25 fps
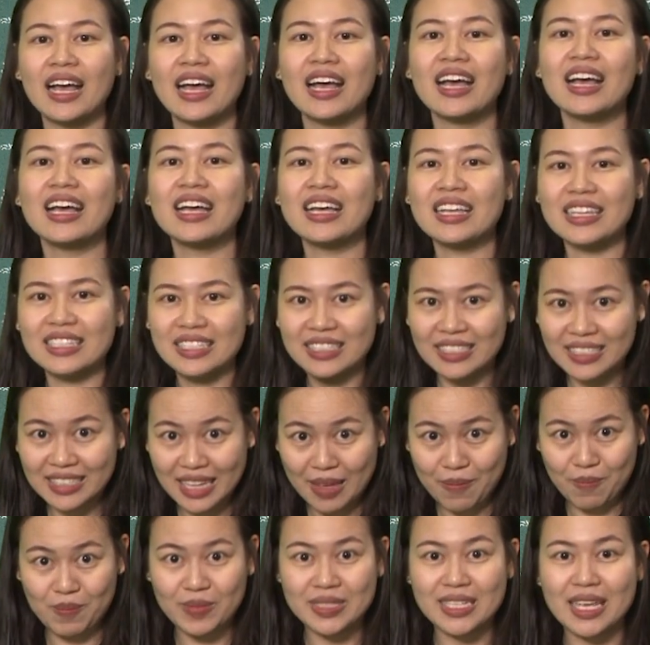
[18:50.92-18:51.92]

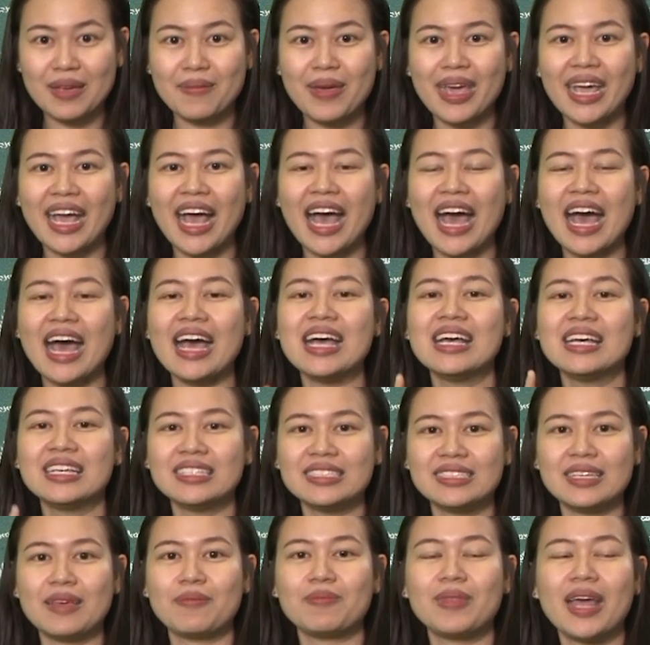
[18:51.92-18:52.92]
10 ใช่ไหมคะ
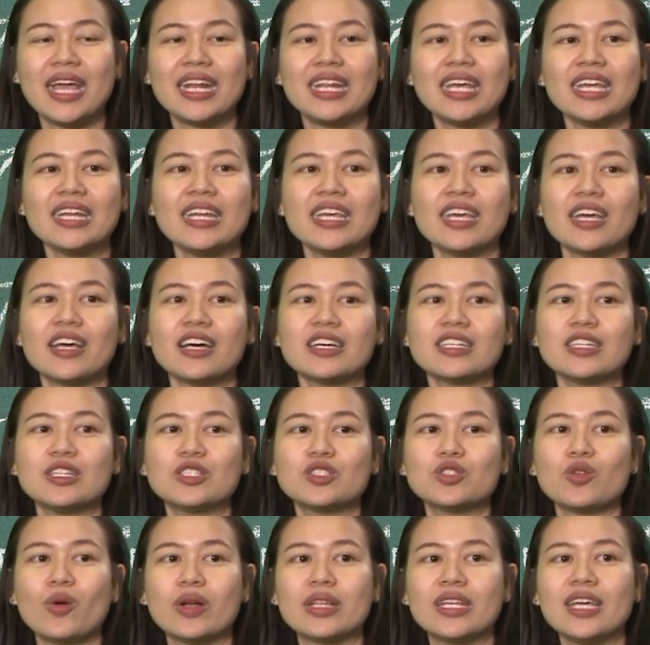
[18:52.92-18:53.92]
10 ในที่นี้ก็คือ
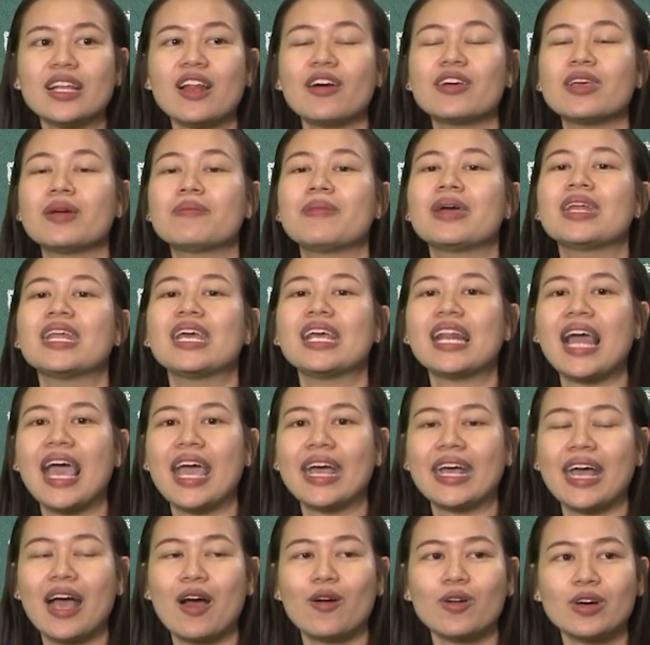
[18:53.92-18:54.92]
ส่วนที่เรายังไม่ได้แร
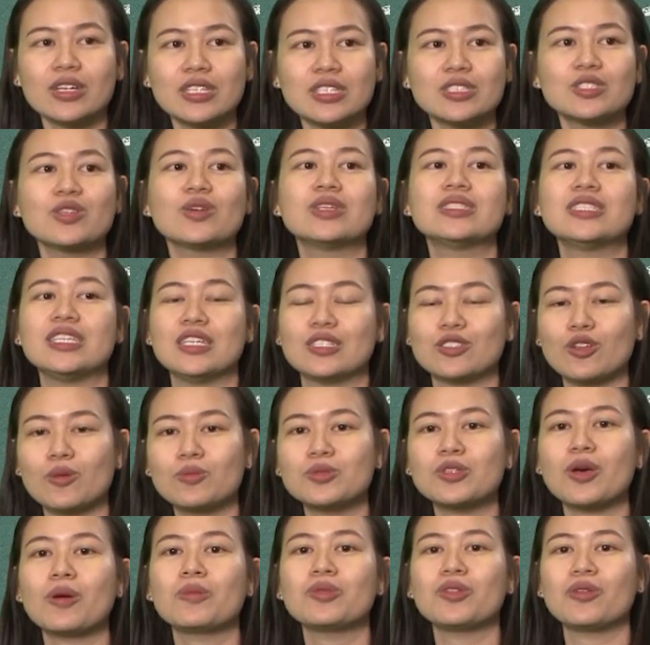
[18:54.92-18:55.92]
งเงา ก็คือส่วนสี
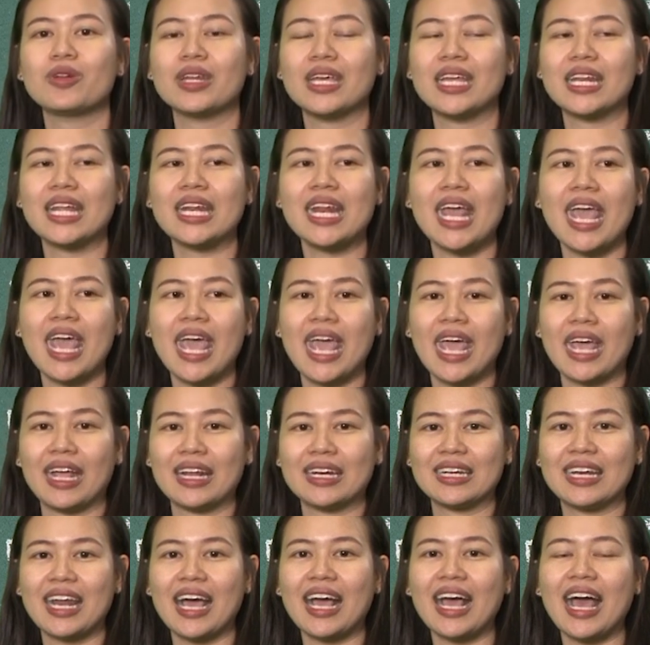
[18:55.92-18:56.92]
ส้มๆ ตรงนี้นั่นเอง
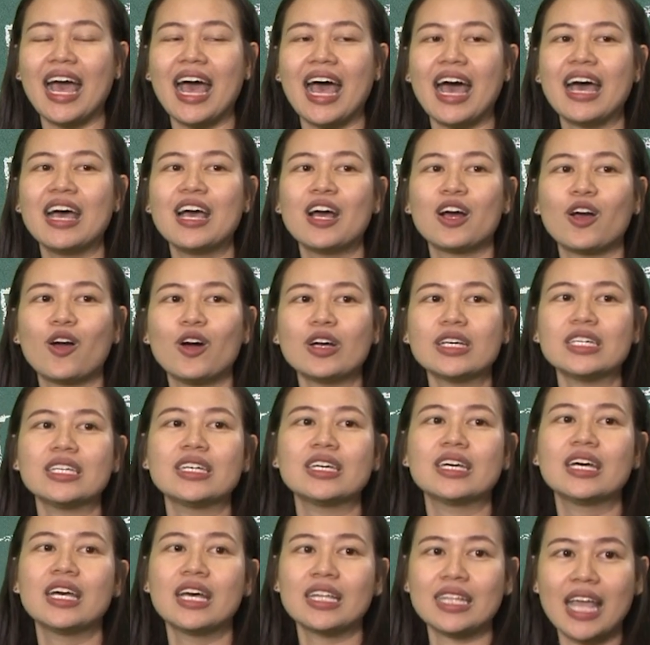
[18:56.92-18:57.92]
นะคะ ก็คือ
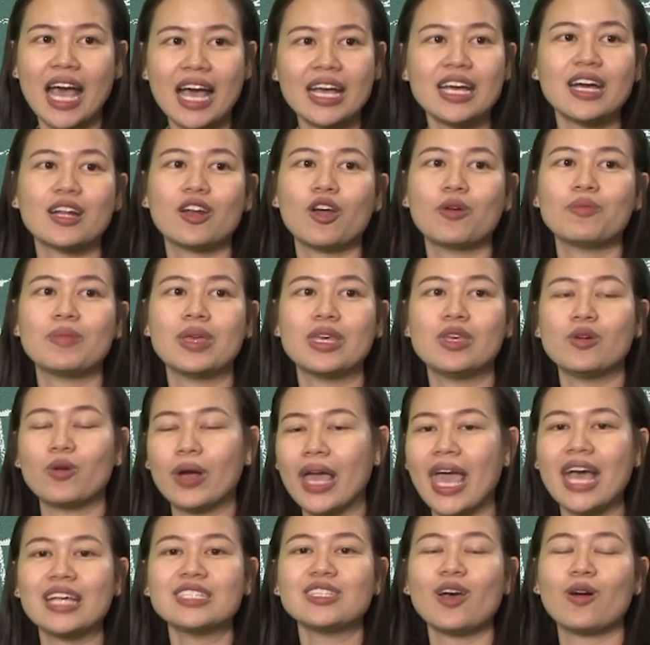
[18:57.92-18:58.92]
ถ้าเกิดเรามีอยู่
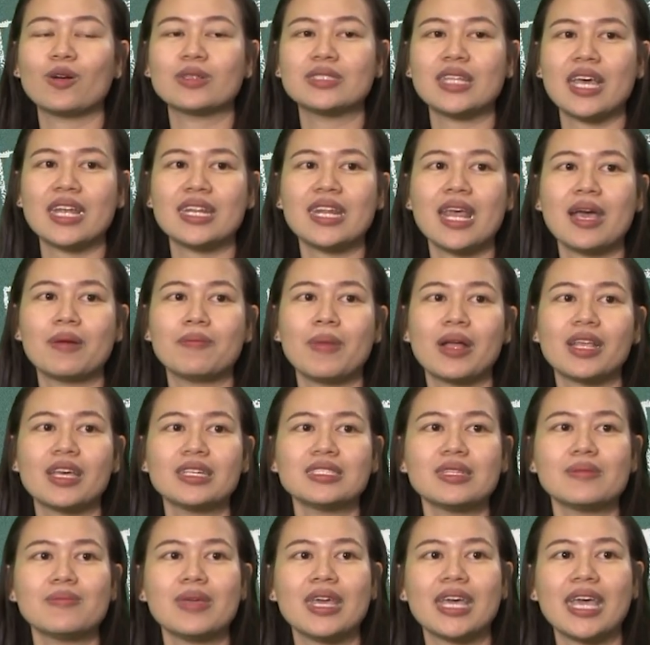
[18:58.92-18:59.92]
แค่ 2 เซตเนี่ย มันก็
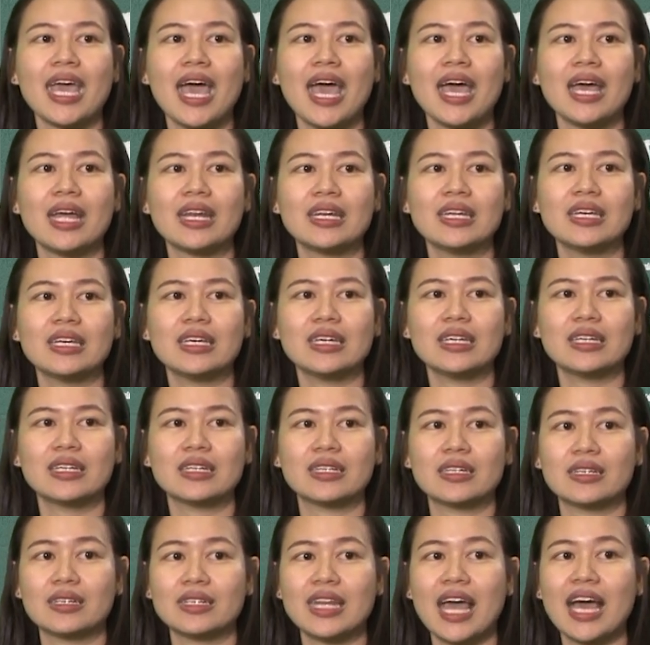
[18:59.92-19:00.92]
จะมีแค่
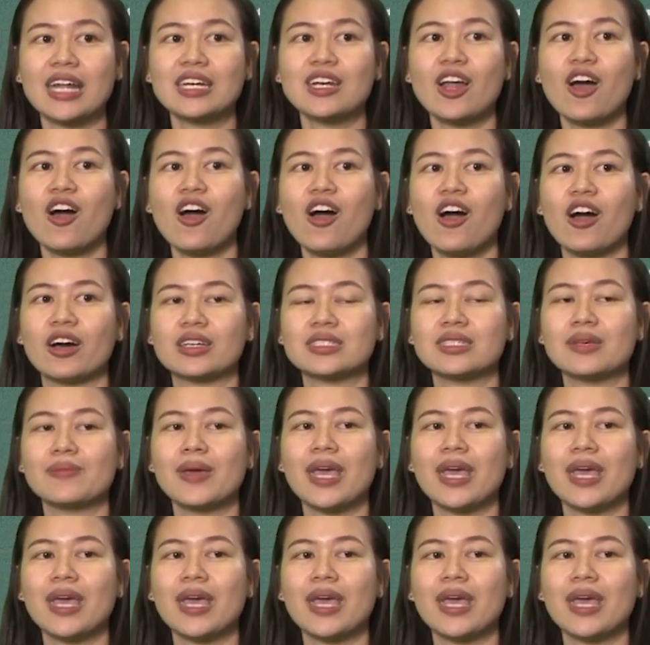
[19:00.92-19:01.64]
1 ด้านนอกใช่